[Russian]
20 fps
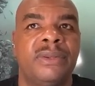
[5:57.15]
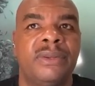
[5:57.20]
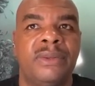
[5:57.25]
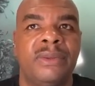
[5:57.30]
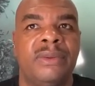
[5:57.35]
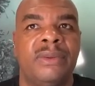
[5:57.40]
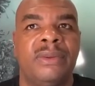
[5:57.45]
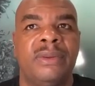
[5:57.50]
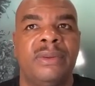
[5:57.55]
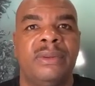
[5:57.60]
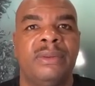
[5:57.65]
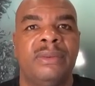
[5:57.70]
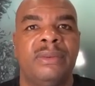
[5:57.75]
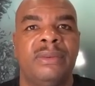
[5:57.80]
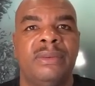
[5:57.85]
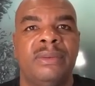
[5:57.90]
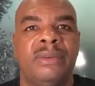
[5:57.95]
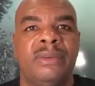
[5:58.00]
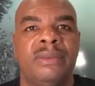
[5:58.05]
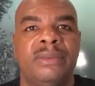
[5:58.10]
Итак,
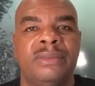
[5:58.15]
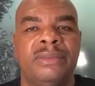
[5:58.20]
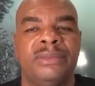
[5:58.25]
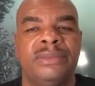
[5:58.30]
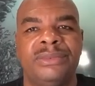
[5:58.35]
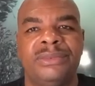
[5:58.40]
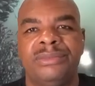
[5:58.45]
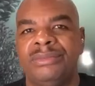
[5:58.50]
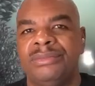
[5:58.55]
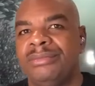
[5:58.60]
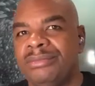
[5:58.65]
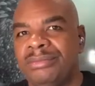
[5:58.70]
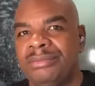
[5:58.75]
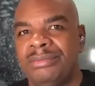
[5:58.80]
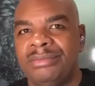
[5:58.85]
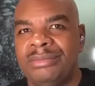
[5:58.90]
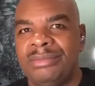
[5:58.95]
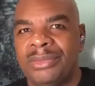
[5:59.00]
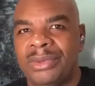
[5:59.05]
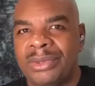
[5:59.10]

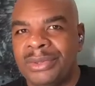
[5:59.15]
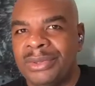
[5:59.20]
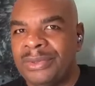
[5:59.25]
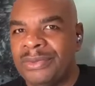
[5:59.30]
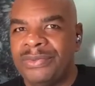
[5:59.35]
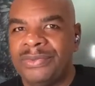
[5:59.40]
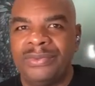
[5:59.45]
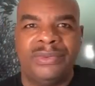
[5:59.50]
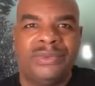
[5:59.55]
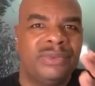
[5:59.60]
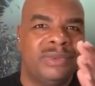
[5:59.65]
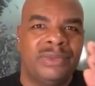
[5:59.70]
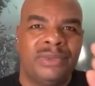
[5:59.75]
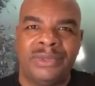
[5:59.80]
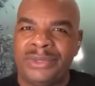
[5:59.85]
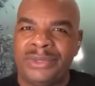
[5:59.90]
вы